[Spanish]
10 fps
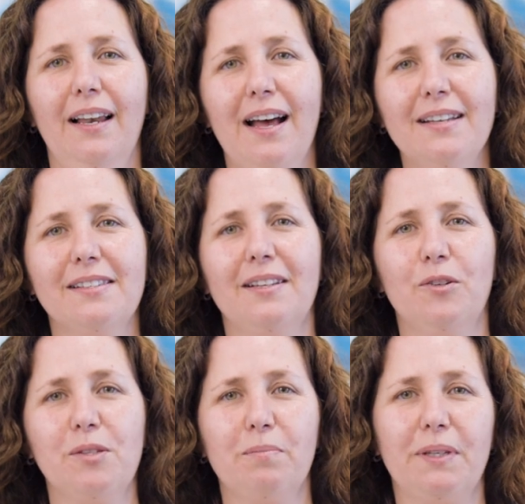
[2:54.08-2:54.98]
Las y
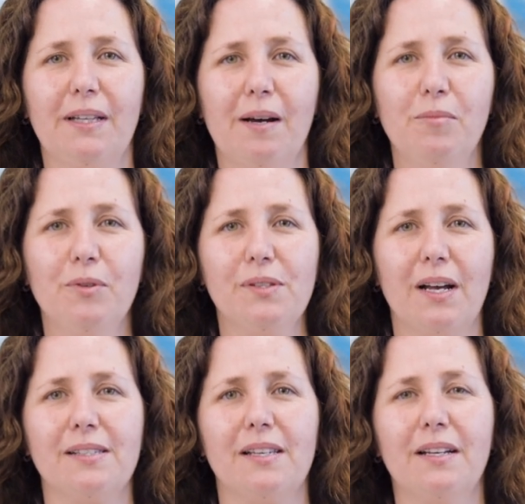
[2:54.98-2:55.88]
los invitamos
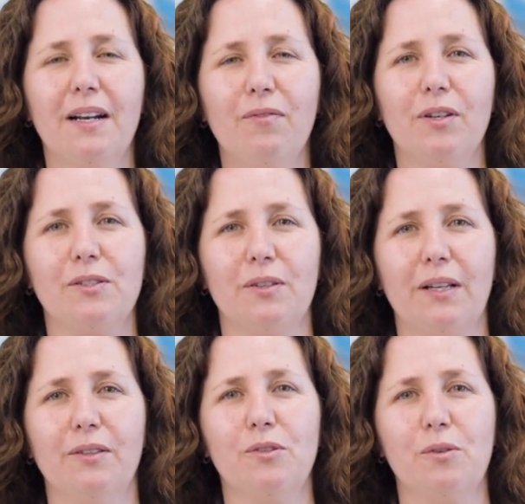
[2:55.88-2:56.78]
a seguir
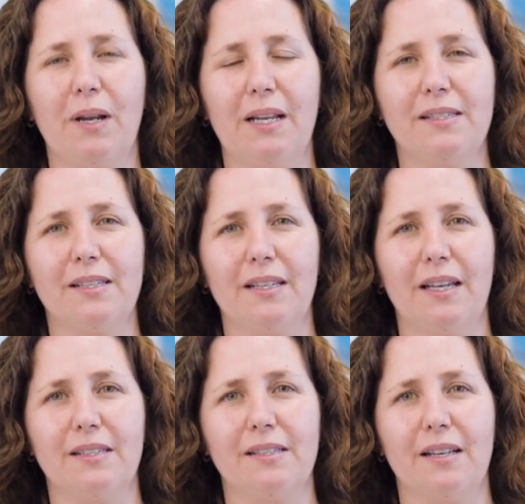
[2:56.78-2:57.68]
reflexionando sobre la
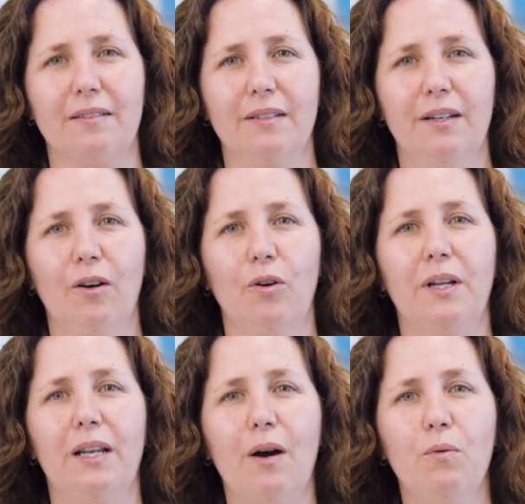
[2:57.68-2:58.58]
enseñanza, con
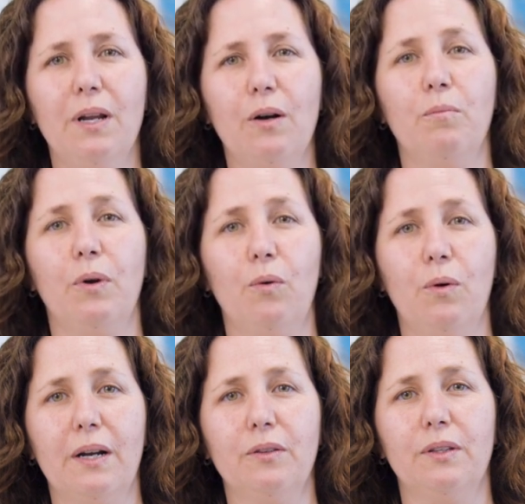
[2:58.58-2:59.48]
el aula como el
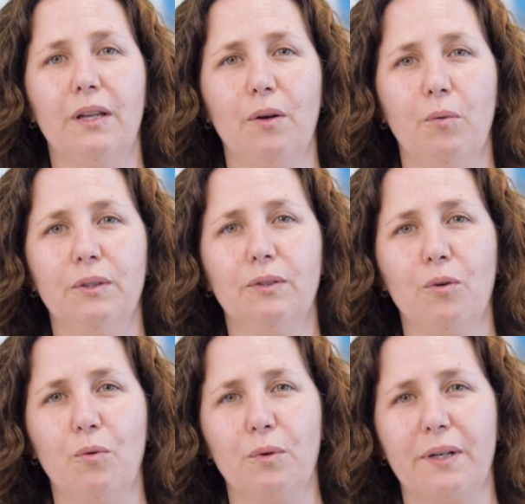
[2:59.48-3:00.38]
lugar donde el encuentro
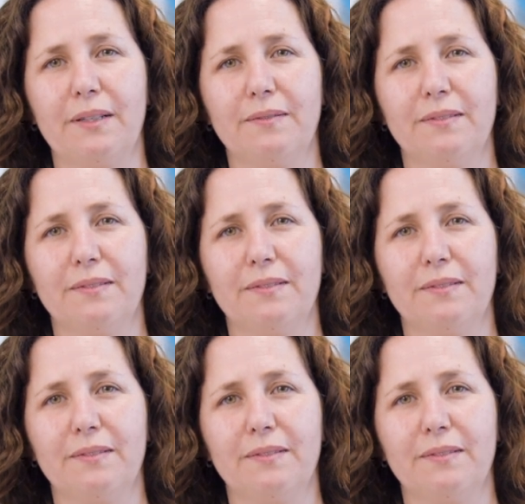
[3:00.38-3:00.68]
ocurre,